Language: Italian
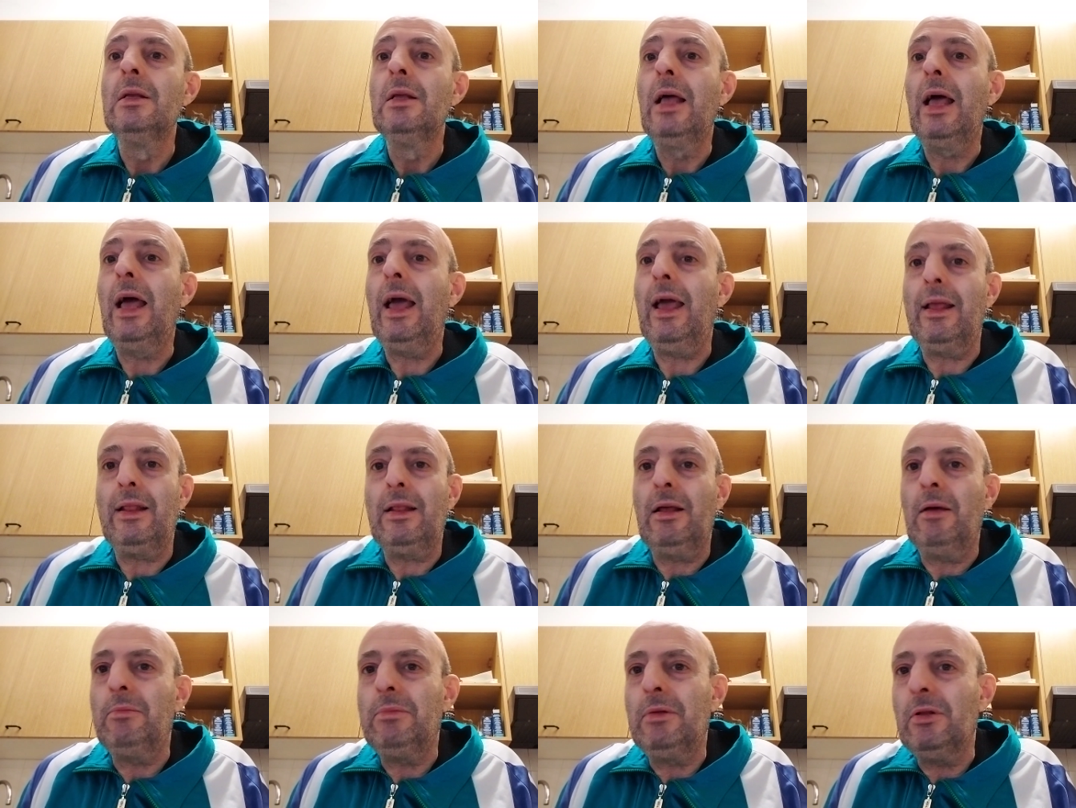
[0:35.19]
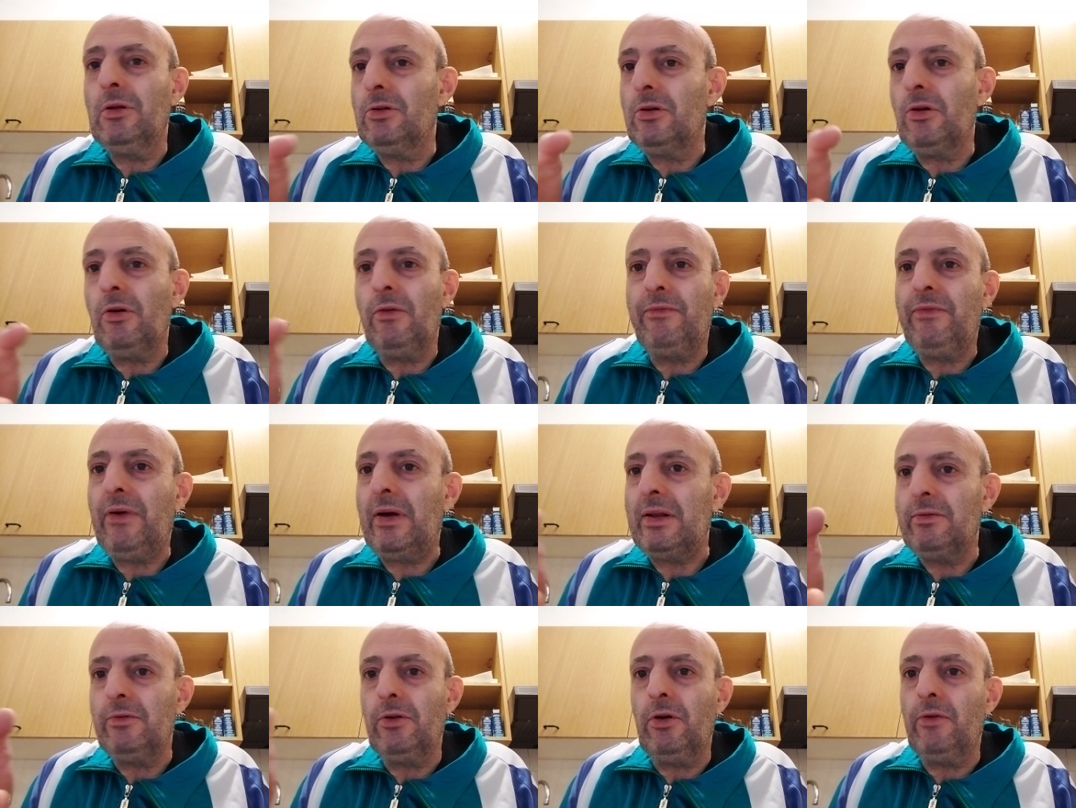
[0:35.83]
eh, non, non,
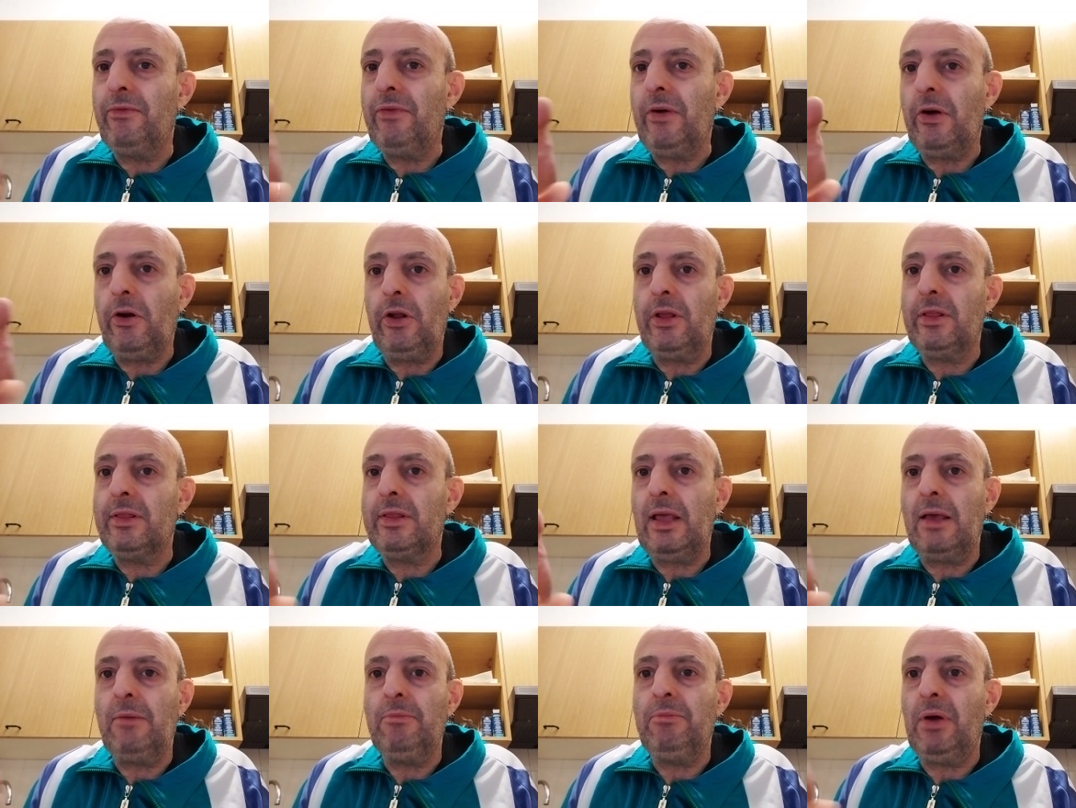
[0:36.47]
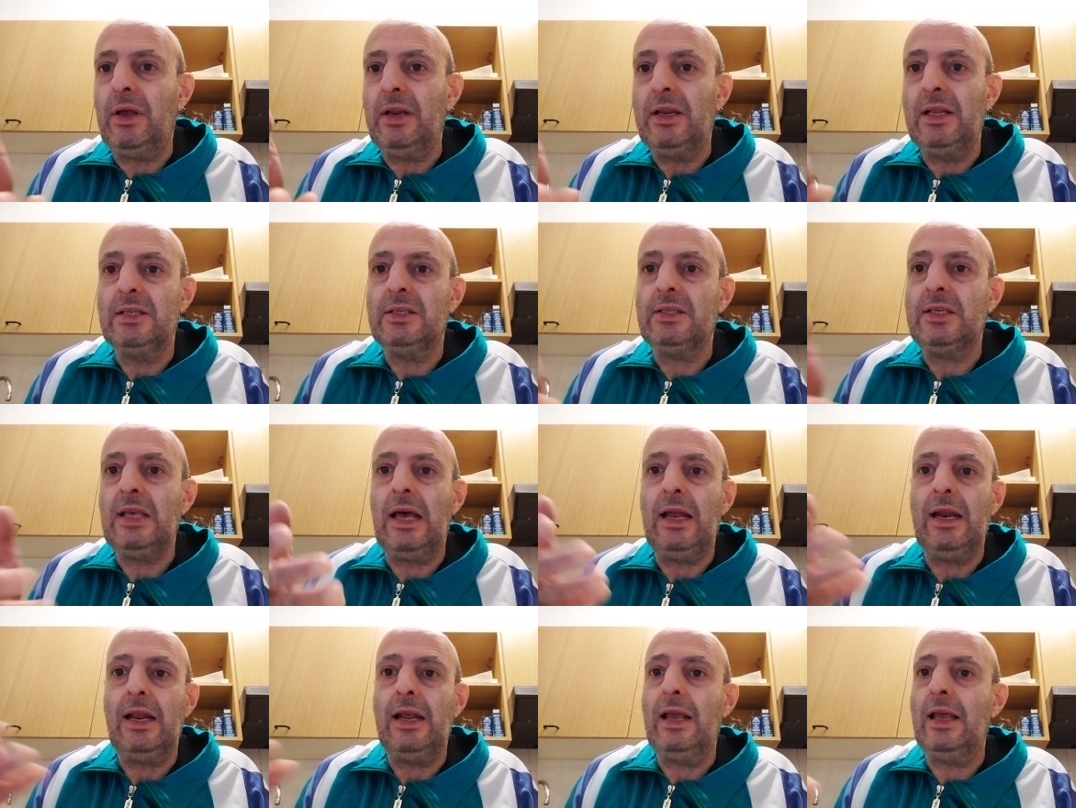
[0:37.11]
fa, non, farò in tempo a
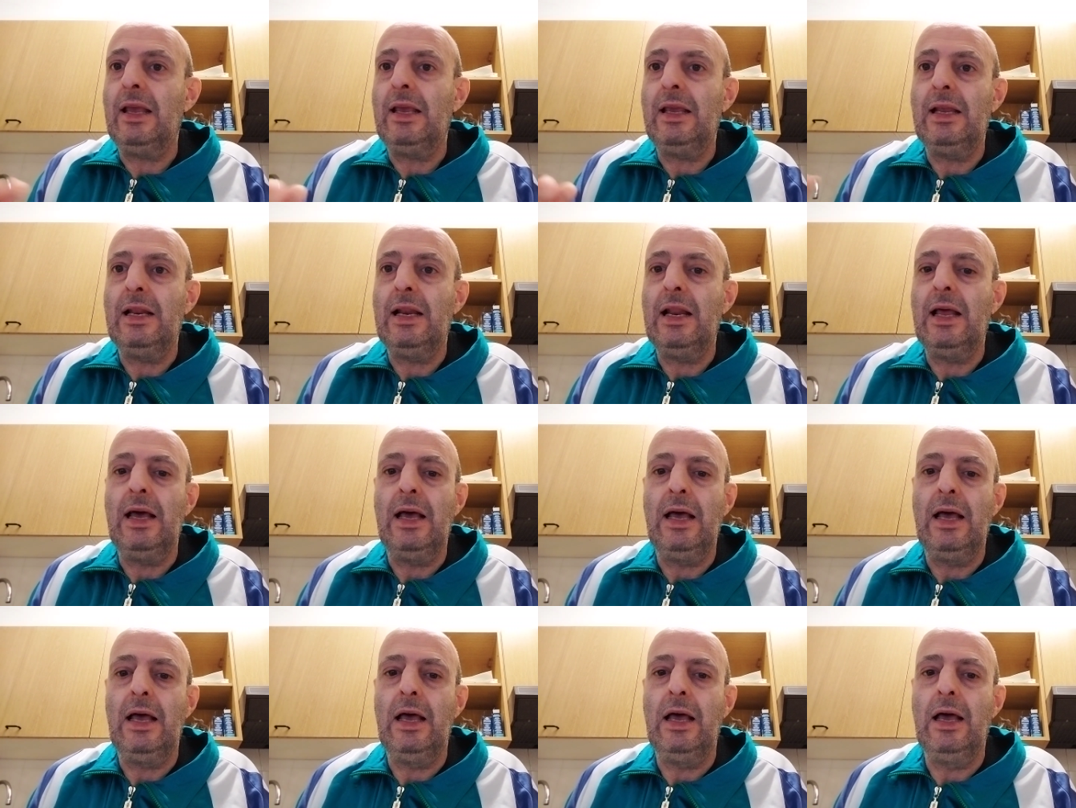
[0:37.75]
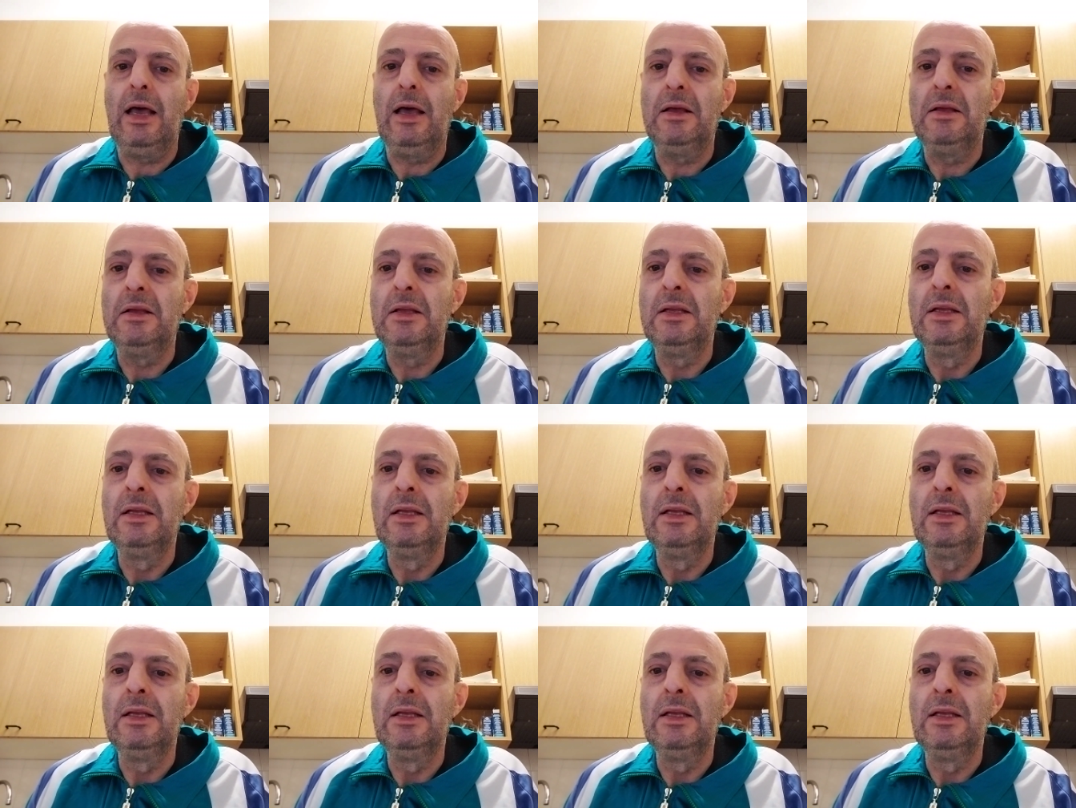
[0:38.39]
iniziare il